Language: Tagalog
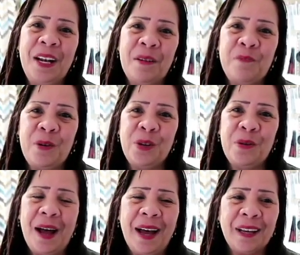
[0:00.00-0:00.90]
yun lang po
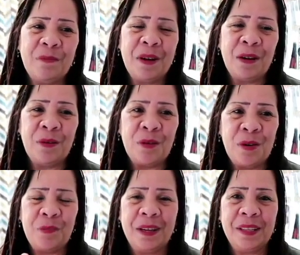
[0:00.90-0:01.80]
yung aking
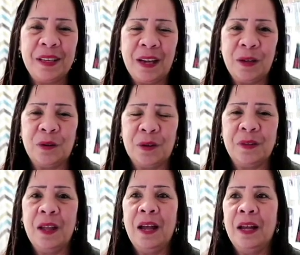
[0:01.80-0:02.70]
mako-comment
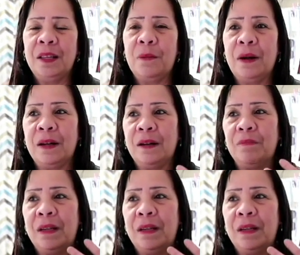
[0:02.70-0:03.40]
ngayon na mag,